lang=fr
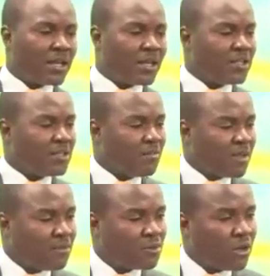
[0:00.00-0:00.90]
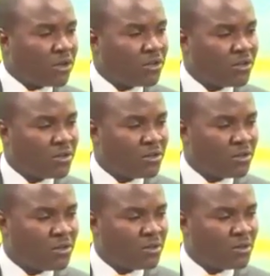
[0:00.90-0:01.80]
Mm. Madame, je crois que
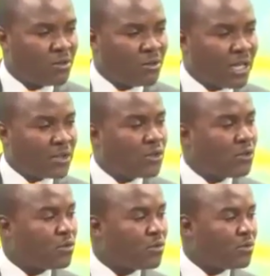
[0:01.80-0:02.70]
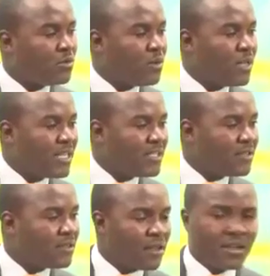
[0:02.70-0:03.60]
euh, le garçon de
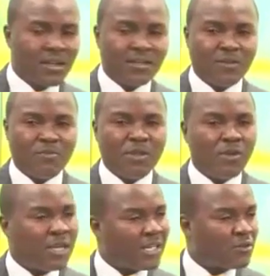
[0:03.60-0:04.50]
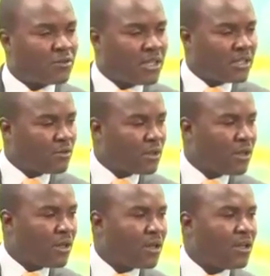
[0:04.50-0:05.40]
l'Est, quelqu'un a dit le mignon garçon de l'Est
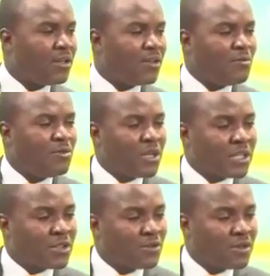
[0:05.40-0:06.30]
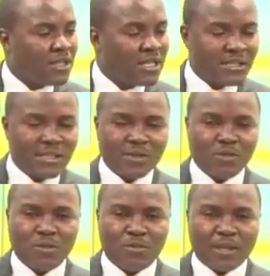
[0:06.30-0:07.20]
l'heure, le mignon garçon de l'Est est
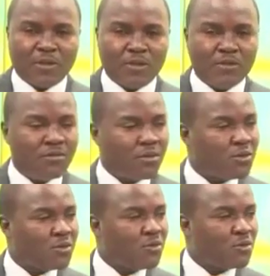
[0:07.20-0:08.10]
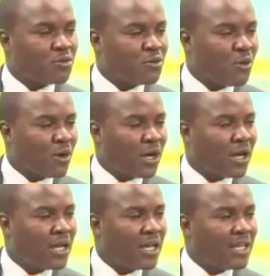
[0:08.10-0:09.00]
sur le plateau. Monsieur, bonjour.
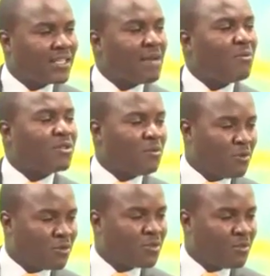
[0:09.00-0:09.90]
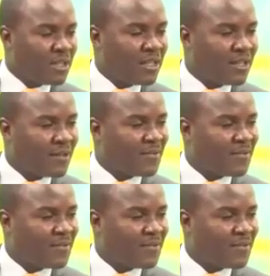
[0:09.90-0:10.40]
Et très bon début de semaine.